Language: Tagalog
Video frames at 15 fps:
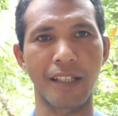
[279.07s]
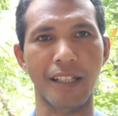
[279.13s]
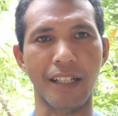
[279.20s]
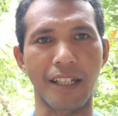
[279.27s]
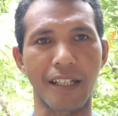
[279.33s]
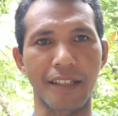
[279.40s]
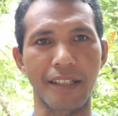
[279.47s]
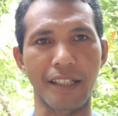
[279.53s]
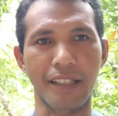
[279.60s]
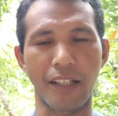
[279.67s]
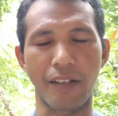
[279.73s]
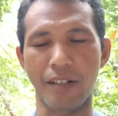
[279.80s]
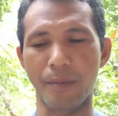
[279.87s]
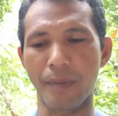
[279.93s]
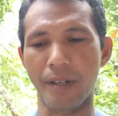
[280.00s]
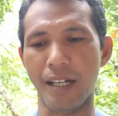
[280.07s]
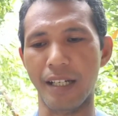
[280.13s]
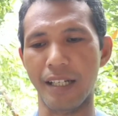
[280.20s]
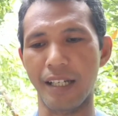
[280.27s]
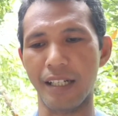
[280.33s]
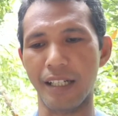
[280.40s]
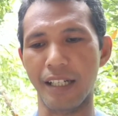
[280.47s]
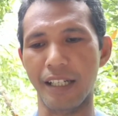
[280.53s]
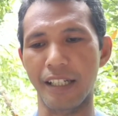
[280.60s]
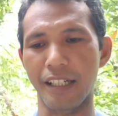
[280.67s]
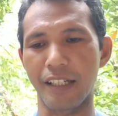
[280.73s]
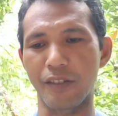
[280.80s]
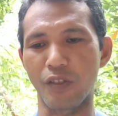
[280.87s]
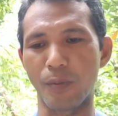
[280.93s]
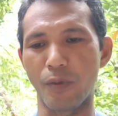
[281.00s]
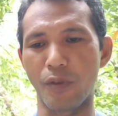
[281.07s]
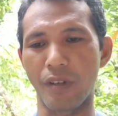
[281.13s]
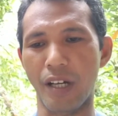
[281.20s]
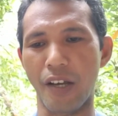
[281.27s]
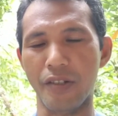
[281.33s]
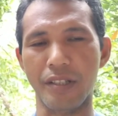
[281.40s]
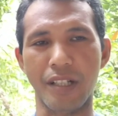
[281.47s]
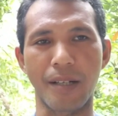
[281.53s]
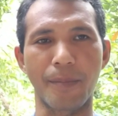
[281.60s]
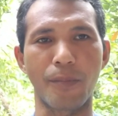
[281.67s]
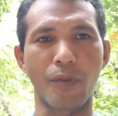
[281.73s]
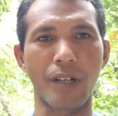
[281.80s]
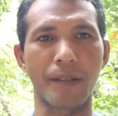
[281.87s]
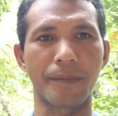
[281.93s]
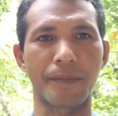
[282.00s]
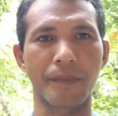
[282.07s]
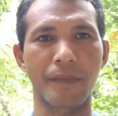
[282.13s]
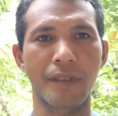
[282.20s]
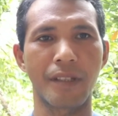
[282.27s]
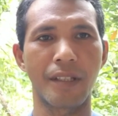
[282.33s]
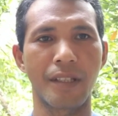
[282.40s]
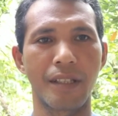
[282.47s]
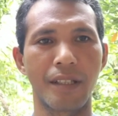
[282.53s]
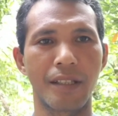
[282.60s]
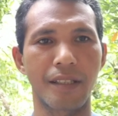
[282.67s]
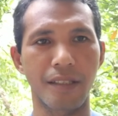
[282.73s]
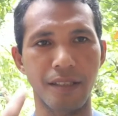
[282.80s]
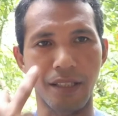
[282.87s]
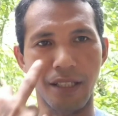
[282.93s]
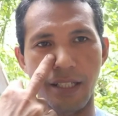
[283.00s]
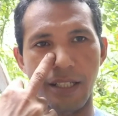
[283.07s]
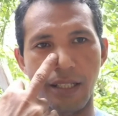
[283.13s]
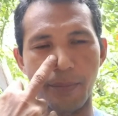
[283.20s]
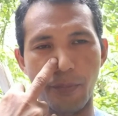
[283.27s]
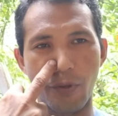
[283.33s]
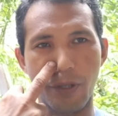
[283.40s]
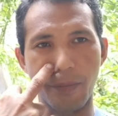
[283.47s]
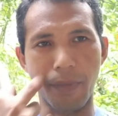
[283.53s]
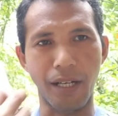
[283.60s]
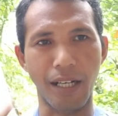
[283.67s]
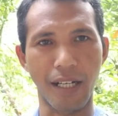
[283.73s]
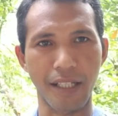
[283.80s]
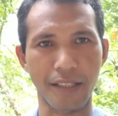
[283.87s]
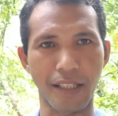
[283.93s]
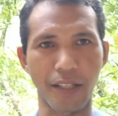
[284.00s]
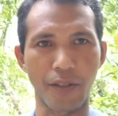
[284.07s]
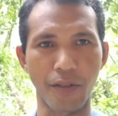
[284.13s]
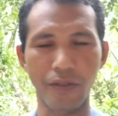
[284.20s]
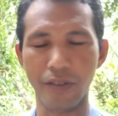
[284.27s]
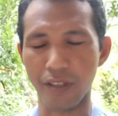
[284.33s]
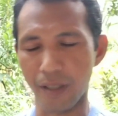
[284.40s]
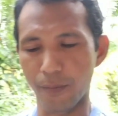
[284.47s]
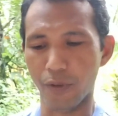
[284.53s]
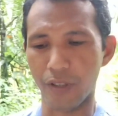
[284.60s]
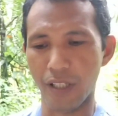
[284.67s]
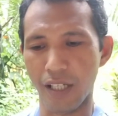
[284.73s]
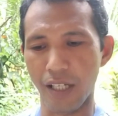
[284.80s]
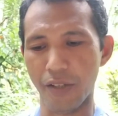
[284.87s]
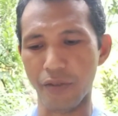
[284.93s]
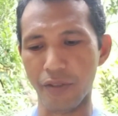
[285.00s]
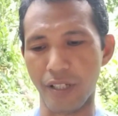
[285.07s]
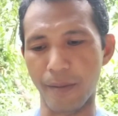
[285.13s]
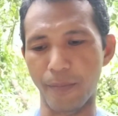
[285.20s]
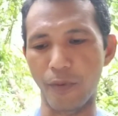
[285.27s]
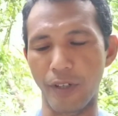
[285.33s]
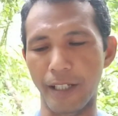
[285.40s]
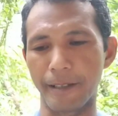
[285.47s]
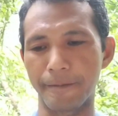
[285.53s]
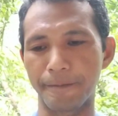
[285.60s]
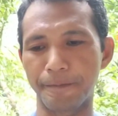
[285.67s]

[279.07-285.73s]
Kahit hindi tayo kamag-anak, ay tumulong kayo sa kapwa. Siga na po ang bala sa iyo, sa kabutihan nyo sa kapwa.